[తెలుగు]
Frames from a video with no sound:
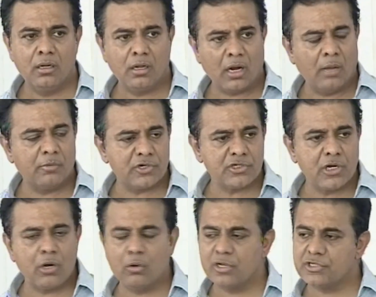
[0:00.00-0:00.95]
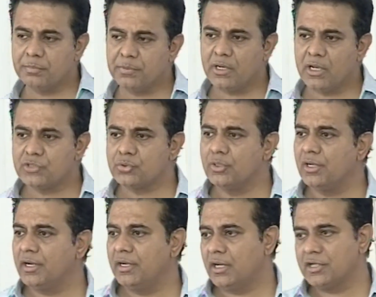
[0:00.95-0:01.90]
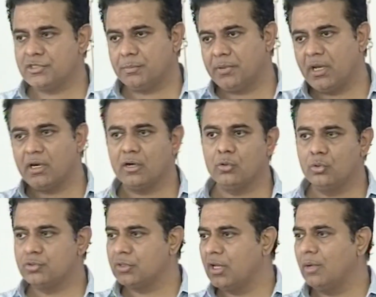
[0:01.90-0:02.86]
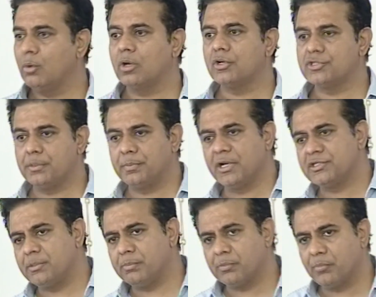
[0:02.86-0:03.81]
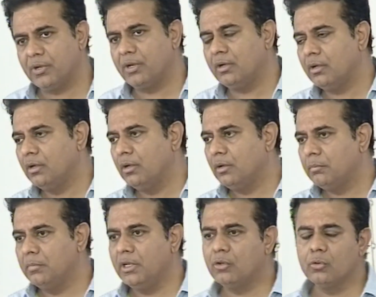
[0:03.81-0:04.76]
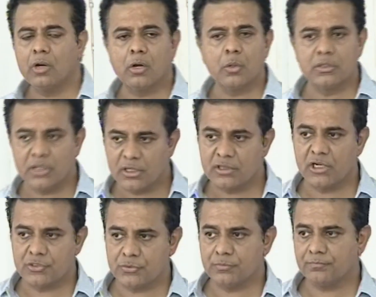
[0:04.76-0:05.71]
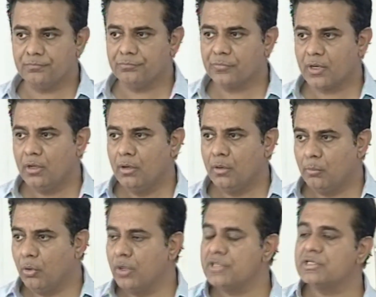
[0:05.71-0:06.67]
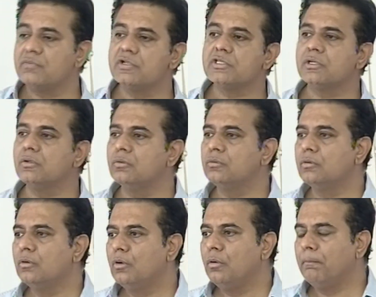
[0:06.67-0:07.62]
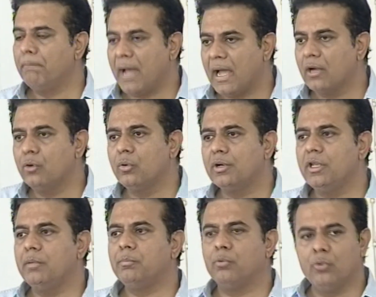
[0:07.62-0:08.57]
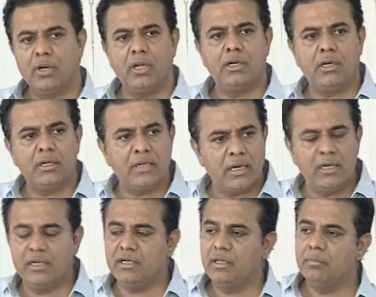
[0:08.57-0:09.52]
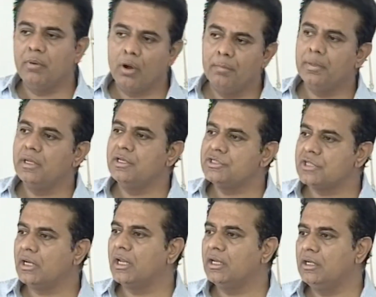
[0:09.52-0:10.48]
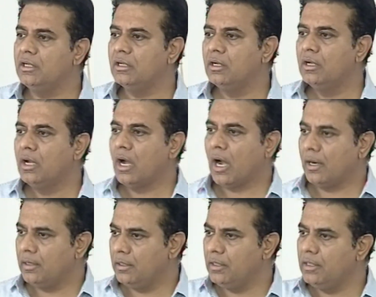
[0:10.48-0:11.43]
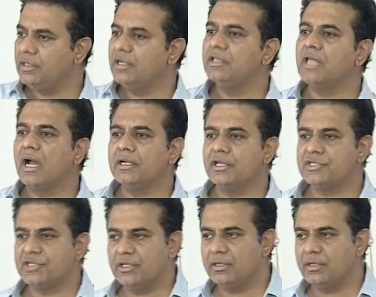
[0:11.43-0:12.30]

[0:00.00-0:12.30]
రామకృష్ణారావు గారు చెప్పినా సునీల్ రెడ్డి గారు చెప్పినా ఇక్కడ కూర్చున్న ఏ ఒక్కరు చెప్పినా చెప్పకపోయినా మీకు నాకు అందరికీ తెలుసు పోయిన సంవత్సరం బెంగళూరుని పూణేని ఢిల్లీని బాంబేని చెన్నైని అన్నింటినీ దాటేసి